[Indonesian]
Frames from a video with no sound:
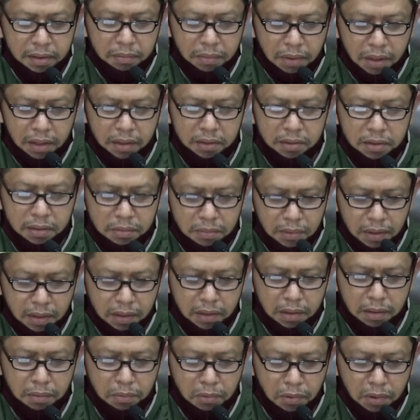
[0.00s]
para jemaah
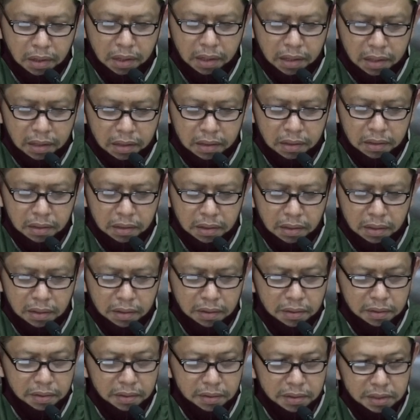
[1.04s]
yang dimuliakan Allah.
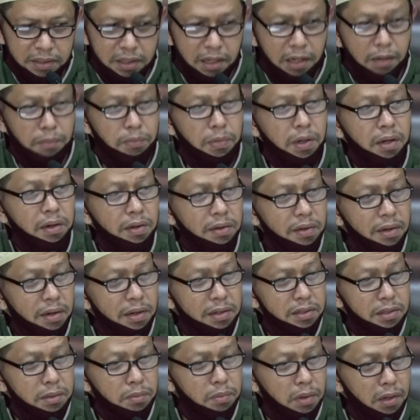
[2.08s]
Selebihnya
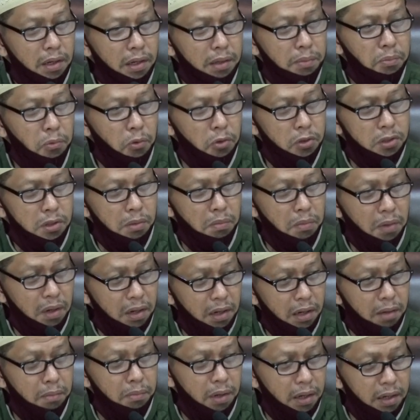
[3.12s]
99
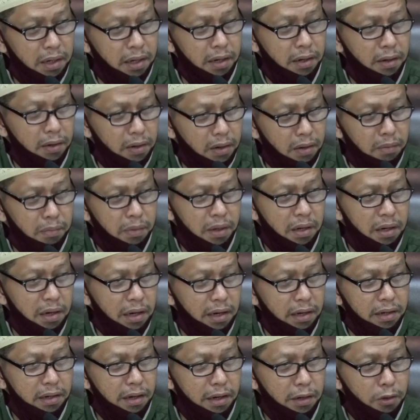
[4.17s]
bagian rahmat
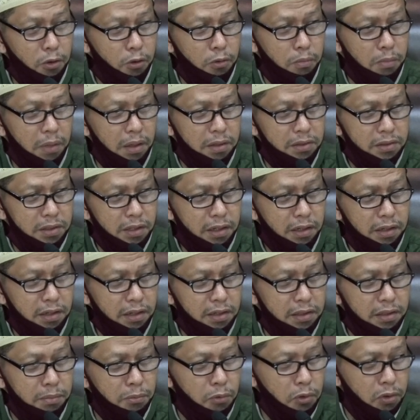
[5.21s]
lainnya itu masih
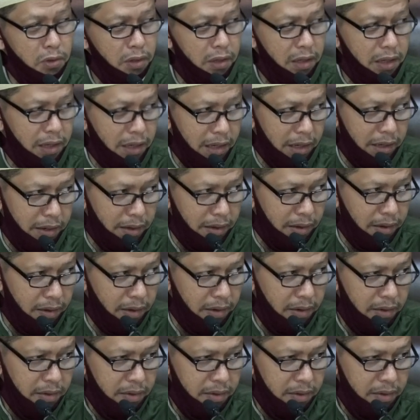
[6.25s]
disembunyikan.